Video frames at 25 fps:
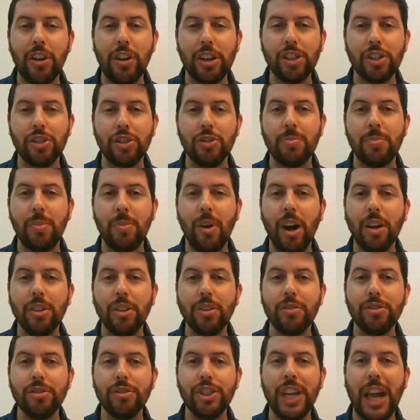nosso
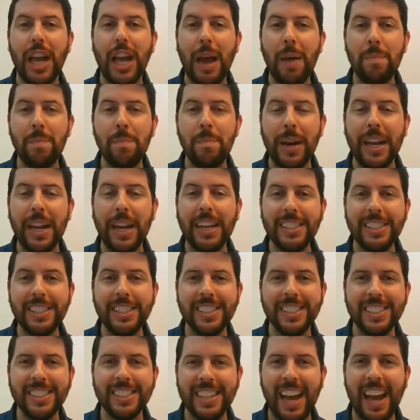módulo de
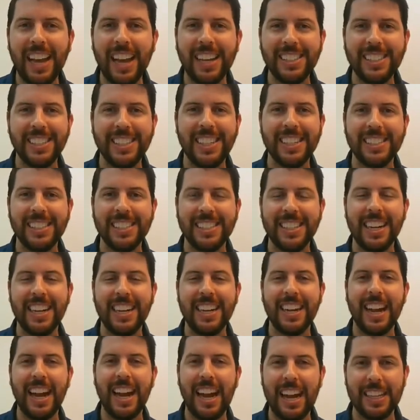aprendizagem
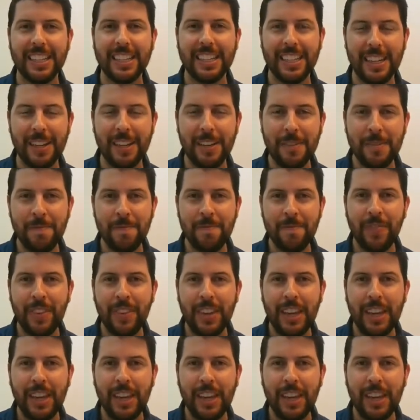acelerada.